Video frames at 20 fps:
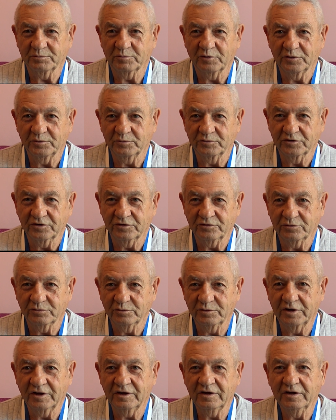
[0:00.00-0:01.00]
w moim życiu,
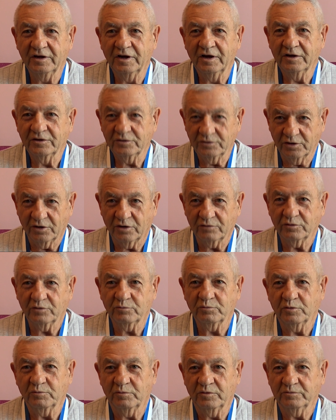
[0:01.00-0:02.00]
nie? Nową,
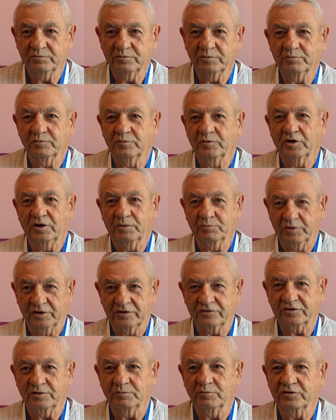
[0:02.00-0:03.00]
bo moja
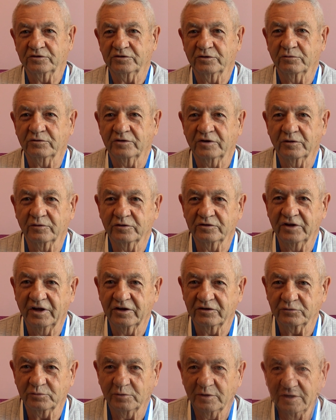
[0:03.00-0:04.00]
pierwsza marszałka
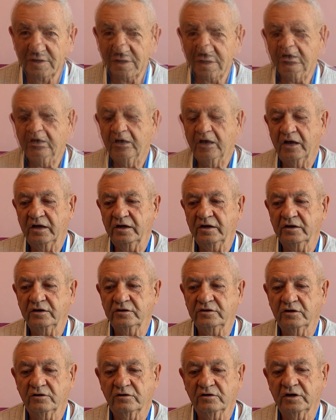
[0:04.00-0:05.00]
odeszła, nie? I
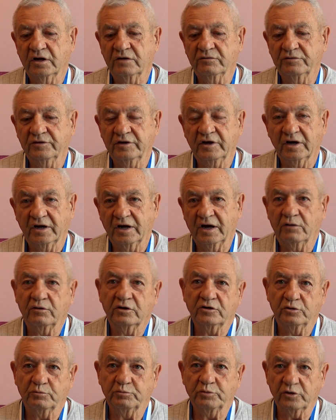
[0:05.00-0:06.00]
gdy ona
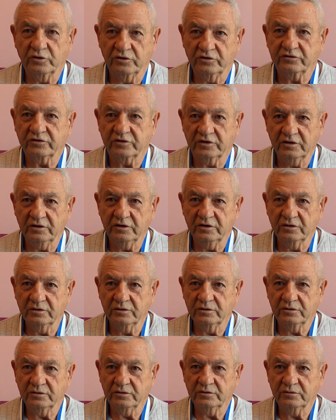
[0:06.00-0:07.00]
wyjechała do Polski,
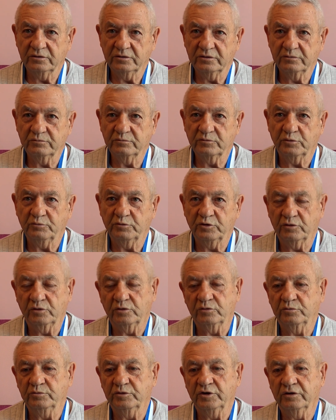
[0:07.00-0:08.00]
bo
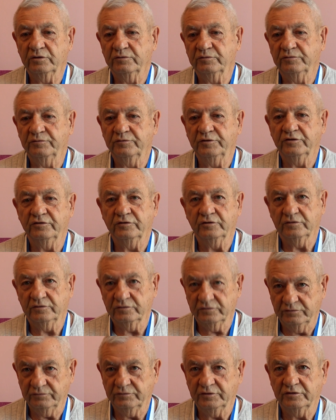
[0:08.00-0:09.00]
była u mnie wizy
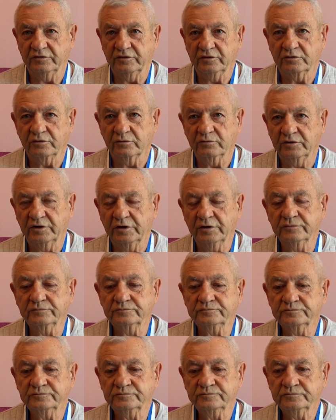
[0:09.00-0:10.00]
z wizytą, nie?
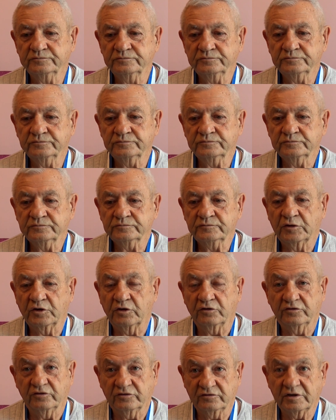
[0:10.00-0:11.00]

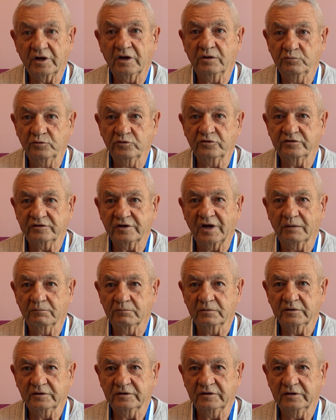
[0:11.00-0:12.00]
To zostałem już
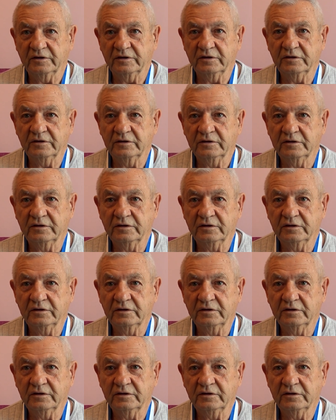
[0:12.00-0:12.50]
sam, nie?